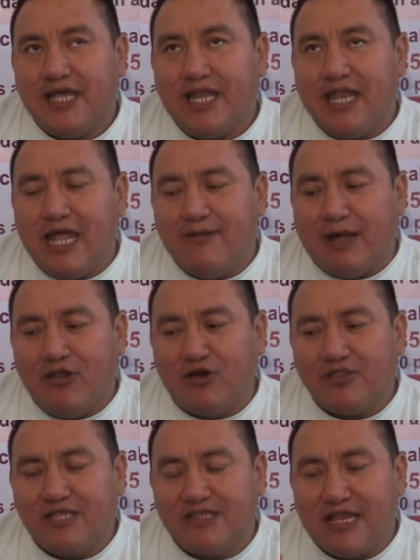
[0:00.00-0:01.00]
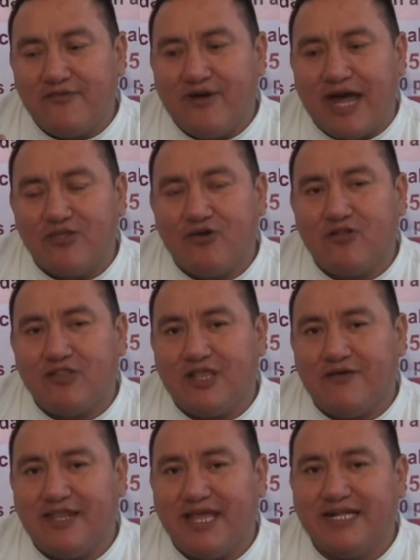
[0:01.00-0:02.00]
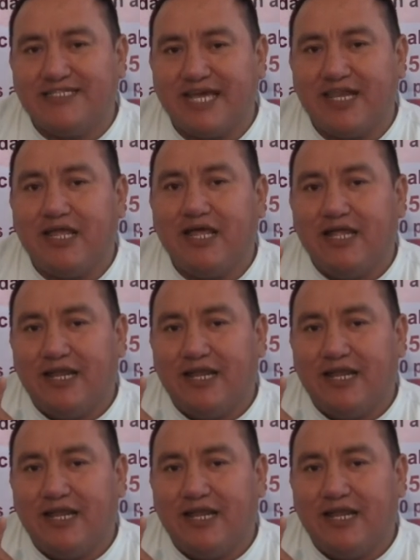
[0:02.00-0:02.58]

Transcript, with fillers: el, el valor de tarifario debería ser